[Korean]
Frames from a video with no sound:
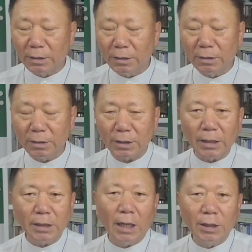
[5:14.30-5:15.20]
예, 어,
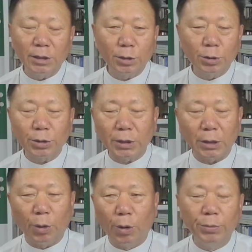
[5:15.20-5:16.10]
상대할
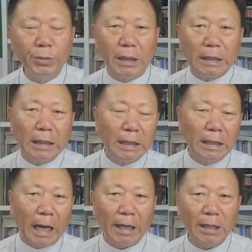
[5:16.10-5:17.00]
조차도 없는
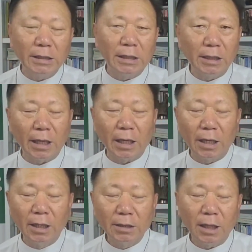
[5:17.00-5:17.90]
악의 세상,
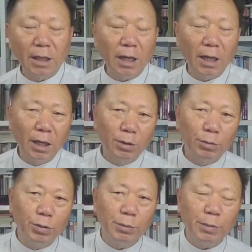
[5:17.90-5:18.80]
세계
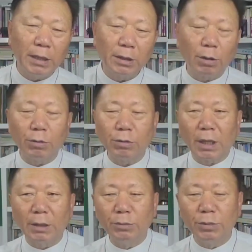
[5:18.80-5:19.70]
우리만
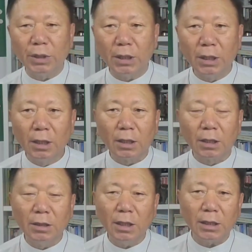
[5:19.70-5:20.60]
거룩한 무리.
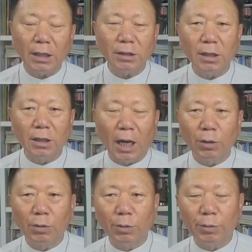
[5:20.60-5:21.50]
근데 사실
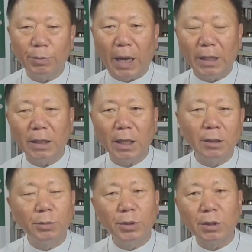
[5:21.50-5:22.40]
알고 보면 반대가
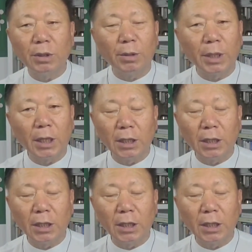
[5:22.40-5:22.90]
돼버리거든요.